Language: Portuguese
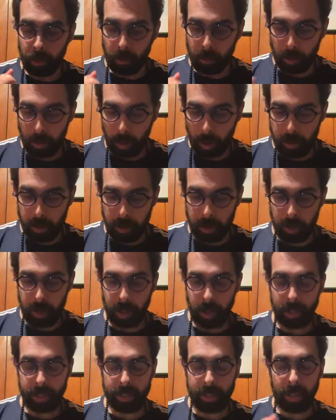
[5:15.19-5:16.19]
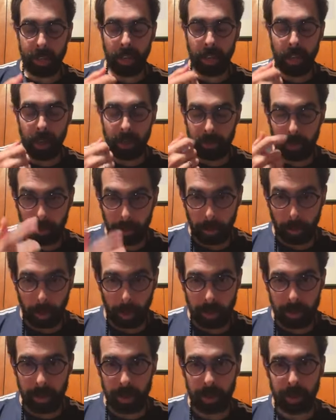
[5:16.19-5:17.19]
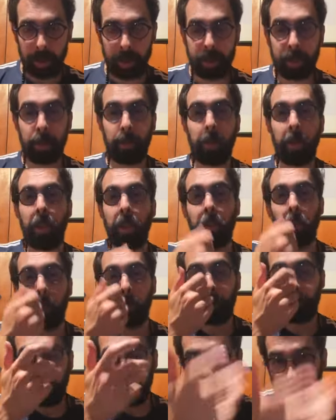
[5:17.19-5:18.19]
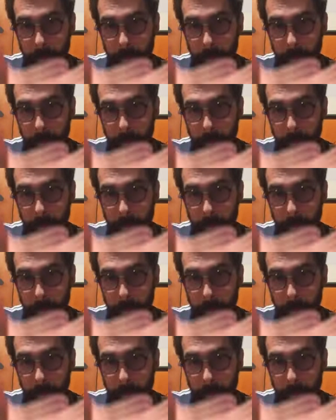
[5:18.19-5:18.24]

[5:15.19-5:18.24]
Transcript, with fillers: Não posso sentir essa raiva, não posso sentir esse medo,